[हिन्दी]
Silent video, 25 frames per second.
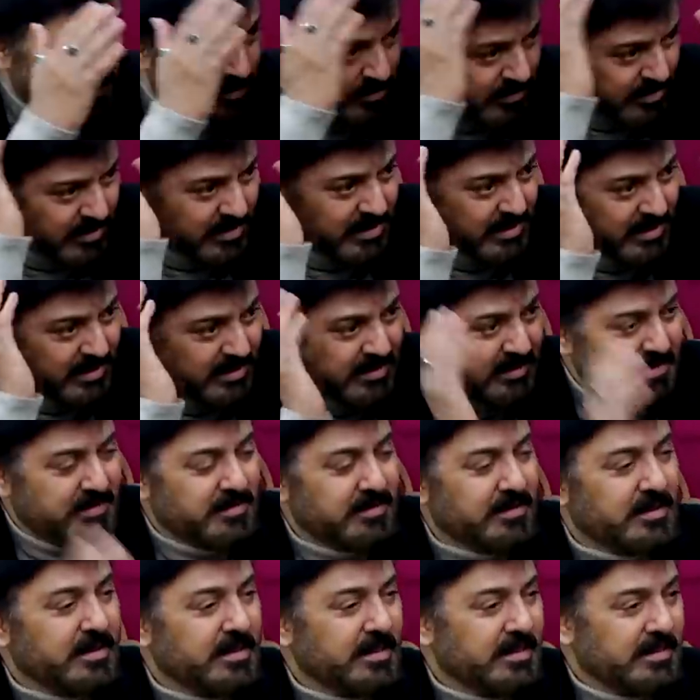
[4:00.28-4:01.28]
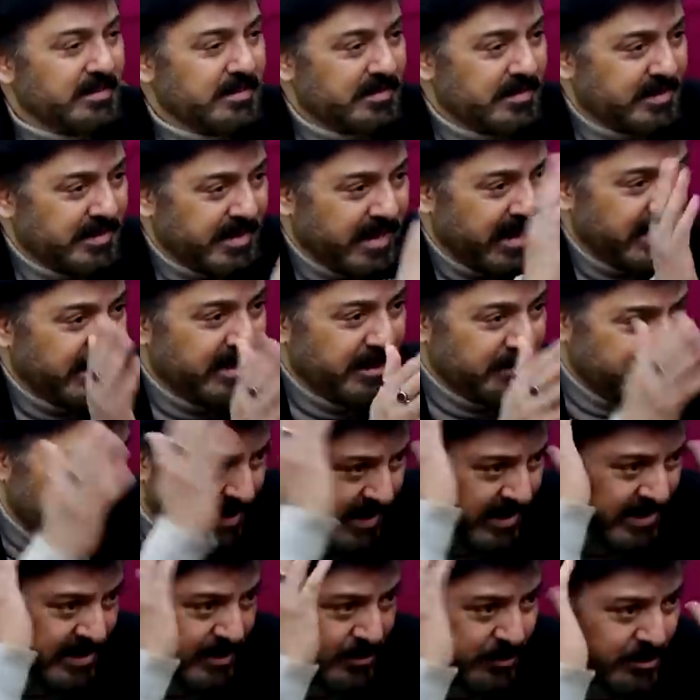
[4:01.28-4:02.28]
जो
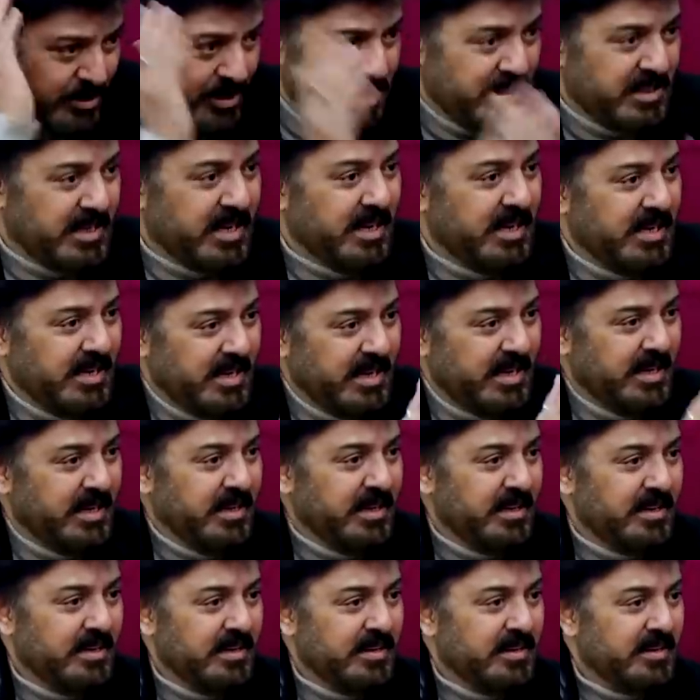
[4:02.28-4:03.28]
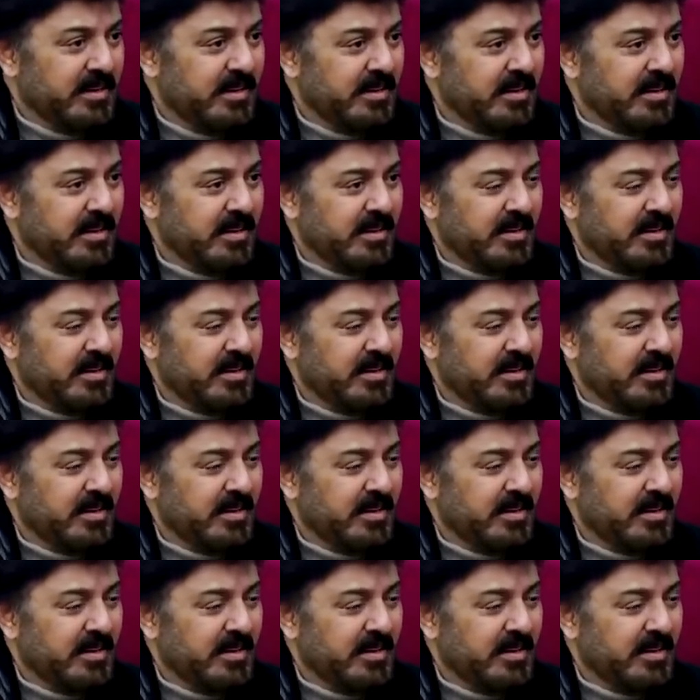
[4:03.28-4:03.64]
गेटअप है ये उसी के लिए नहीं